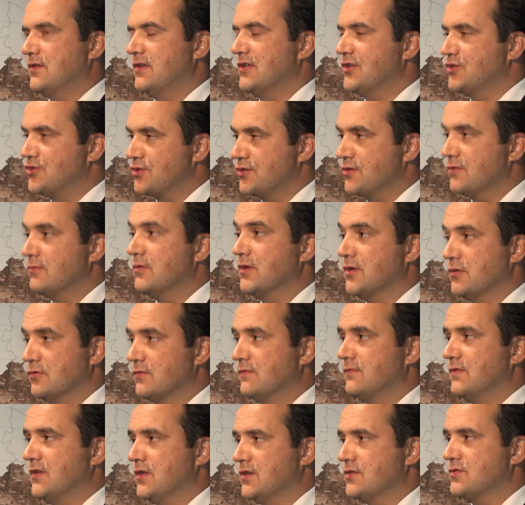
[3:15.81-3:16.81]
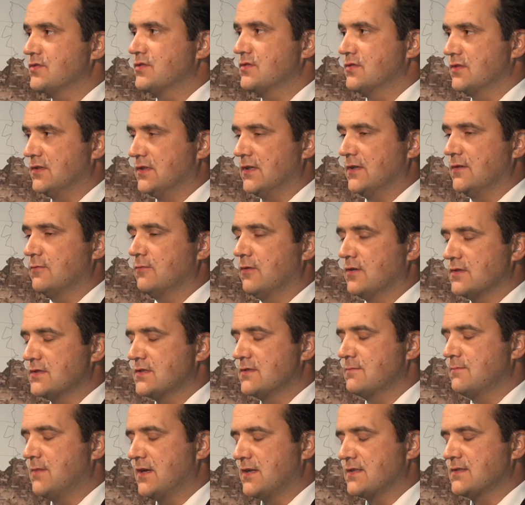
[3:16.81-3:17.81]
liczyły również te
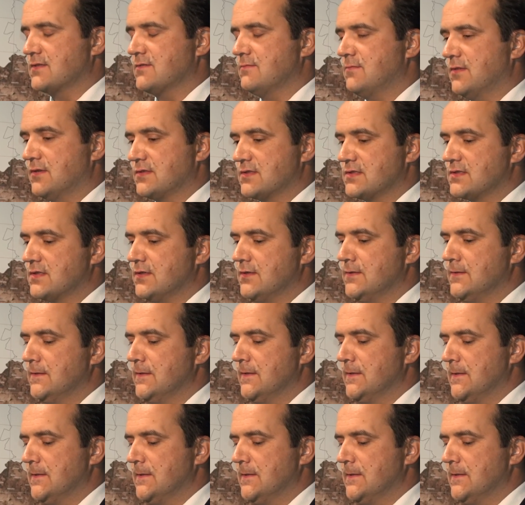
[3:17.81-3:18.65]
głosy bardzo mocno y,